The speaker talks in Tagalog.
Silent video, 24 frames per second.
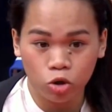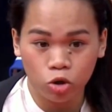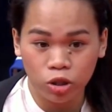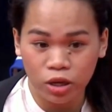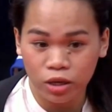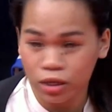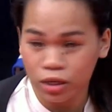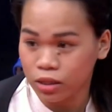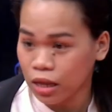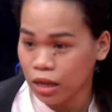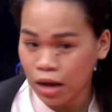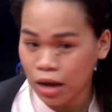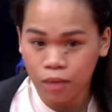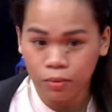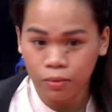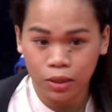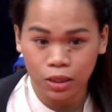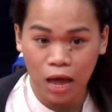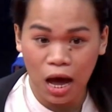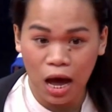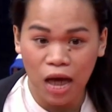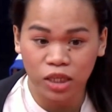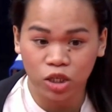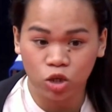na, ina,
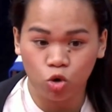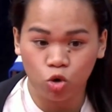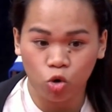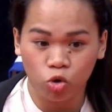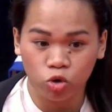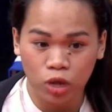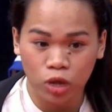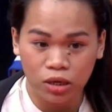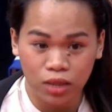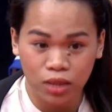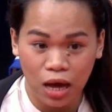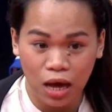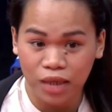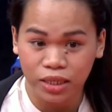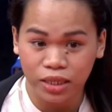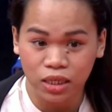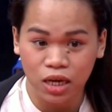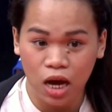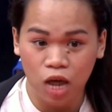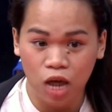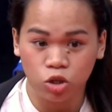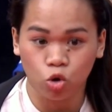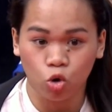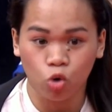inaasiko,
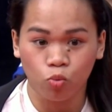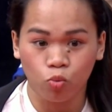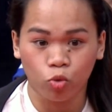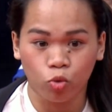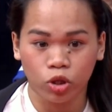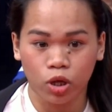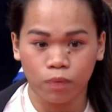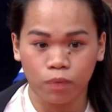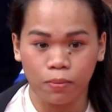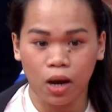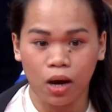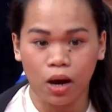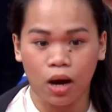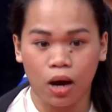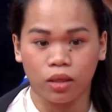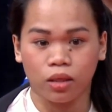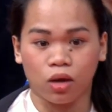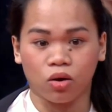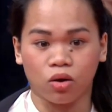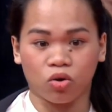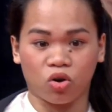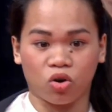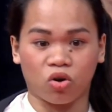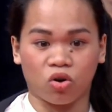inaasikaso ko muna yung mga anak
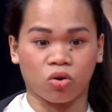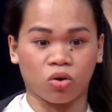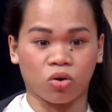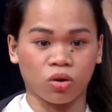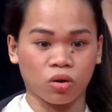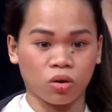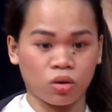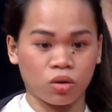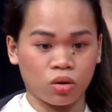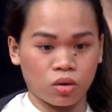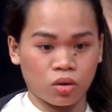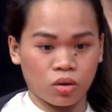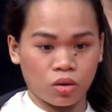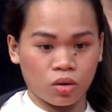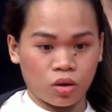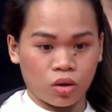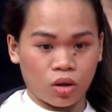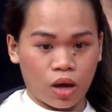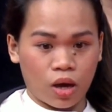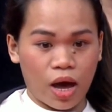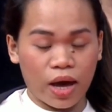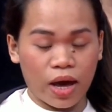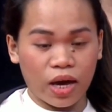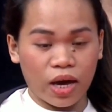ko.
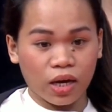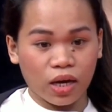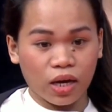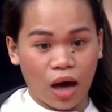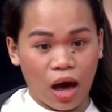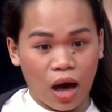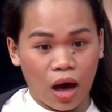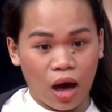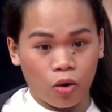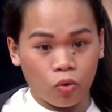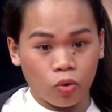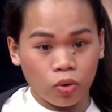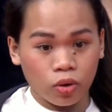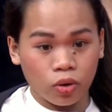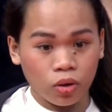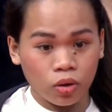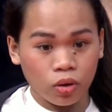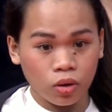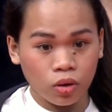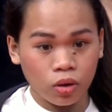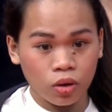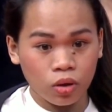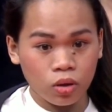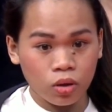Eh, ikaw. Kaya pala,
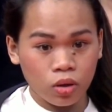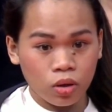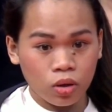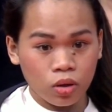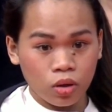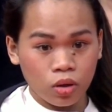isa mong